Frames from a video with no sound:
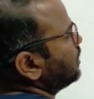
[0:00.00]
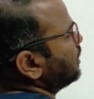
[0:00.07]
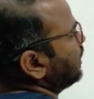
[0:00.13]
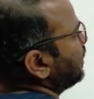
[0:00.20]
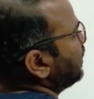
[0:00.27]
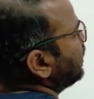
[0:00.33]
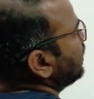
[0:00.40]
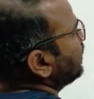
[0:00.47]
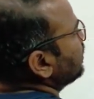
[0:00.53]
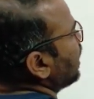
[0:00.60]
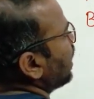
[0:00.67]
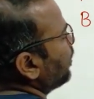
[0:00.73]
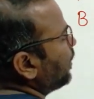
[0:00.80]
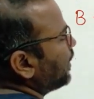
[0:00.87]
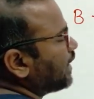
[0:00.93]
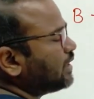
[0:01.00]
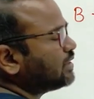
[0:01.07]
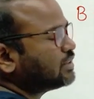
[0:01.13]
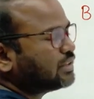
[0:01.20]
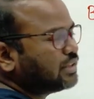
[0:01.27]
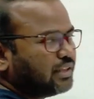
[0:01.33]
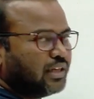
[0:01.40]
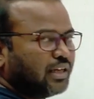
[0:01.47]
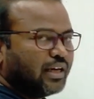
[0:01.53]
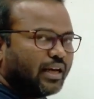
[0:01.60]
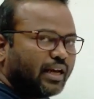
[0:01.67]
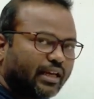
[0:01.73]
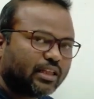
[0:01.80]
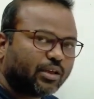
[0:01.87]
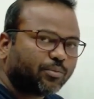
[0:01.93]
দিনে তাহলে আমার কাজ কি
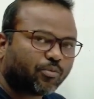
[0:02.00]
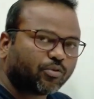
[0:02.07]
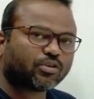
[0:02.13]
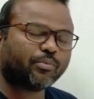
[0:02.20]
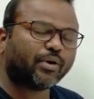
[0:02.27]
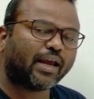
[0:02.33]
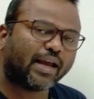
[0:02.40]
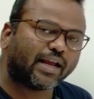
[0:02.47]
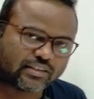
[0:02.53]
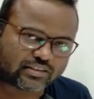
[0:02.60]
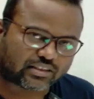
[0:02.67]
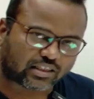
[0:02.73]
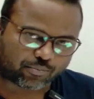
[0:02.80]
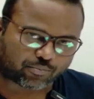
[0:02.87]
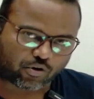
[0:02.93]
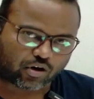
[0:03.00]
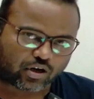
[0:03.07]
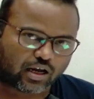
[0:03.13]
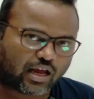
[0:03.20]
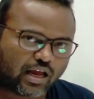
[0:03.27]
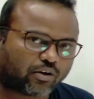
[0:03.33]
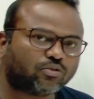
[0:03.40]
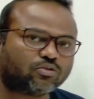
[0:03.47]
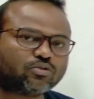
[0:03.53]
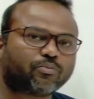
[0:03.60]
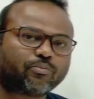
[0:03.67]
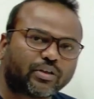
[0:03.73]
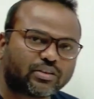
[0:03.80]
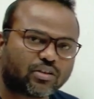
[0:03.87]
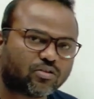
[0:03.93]
এদের প্রথমে এলসিএম করা এখন
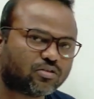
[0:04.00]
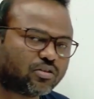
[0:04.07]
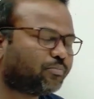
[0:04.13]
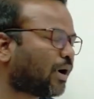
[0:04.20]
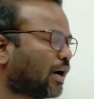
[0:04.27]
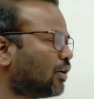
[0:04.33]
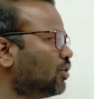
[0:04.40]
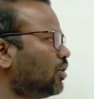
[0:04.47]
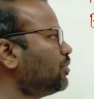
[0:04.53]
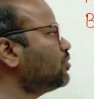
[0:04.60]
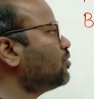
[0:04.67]
তোমরা জানো যে বারো এবং